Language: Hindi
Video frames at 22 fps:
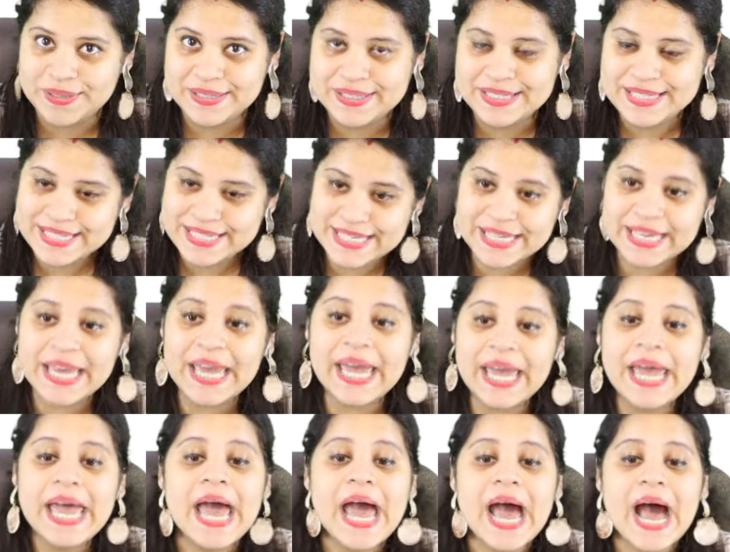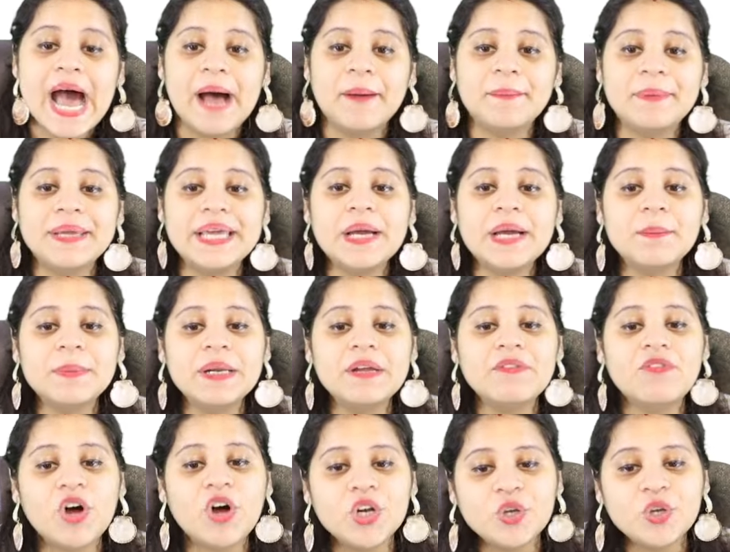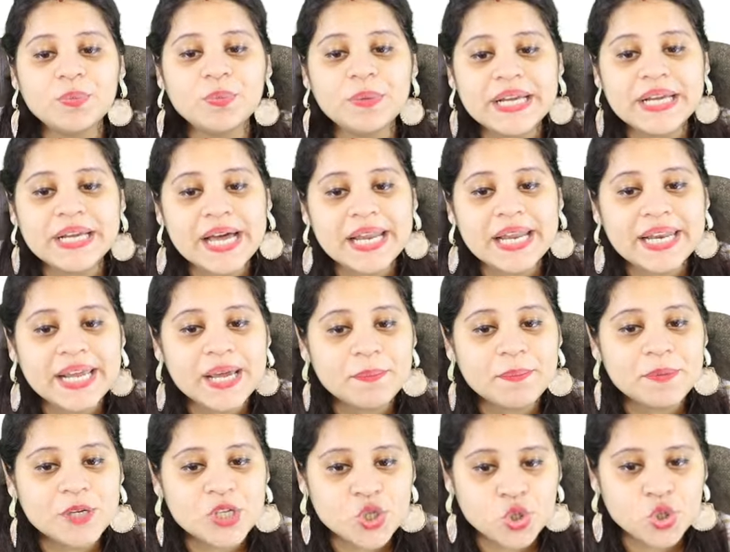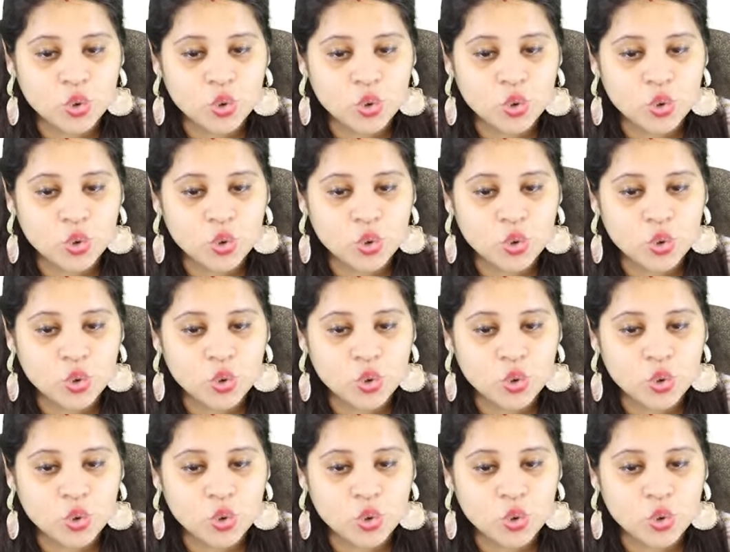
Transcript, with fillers: ठीक है अब ये हमने वॉल्यूम निकाले अभी